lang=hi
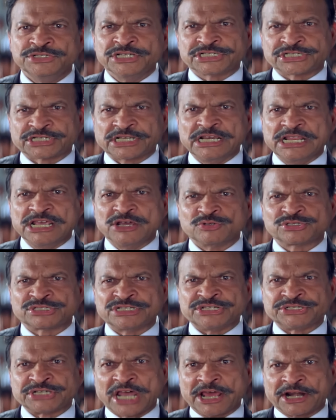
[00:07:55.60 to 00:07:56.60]
जिसके लिए इसने
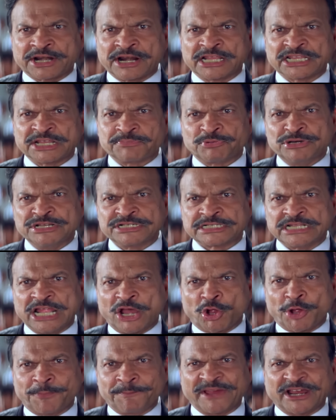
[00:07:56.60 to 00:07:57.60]
चार रातें पुलिस
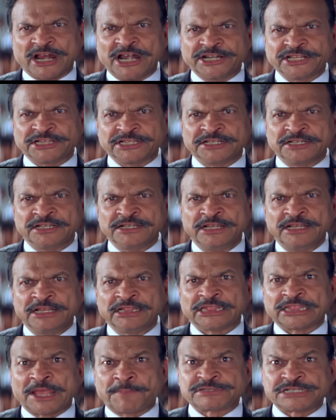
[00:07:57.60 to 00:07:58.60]
लाकअप में काटी
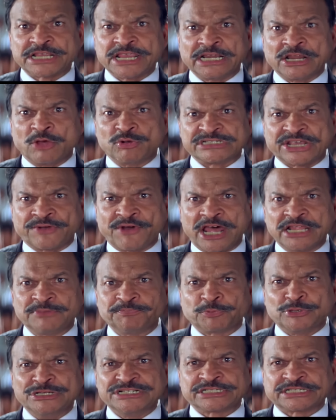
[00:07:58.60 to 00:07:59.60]
तब से नौजवान
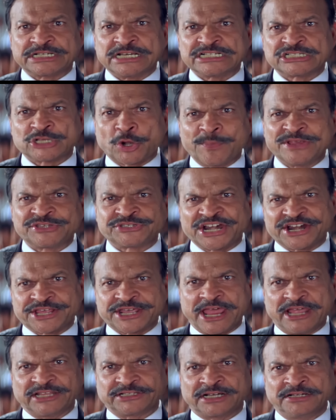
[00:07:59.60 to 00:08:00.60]
पुलिस की नजरों में चढ़
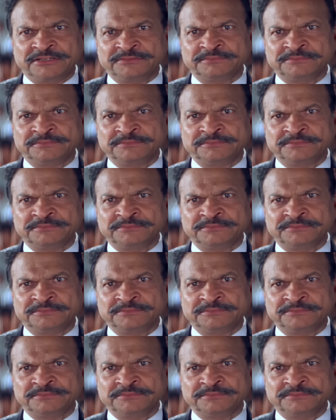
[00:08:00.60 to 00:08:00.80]
गया था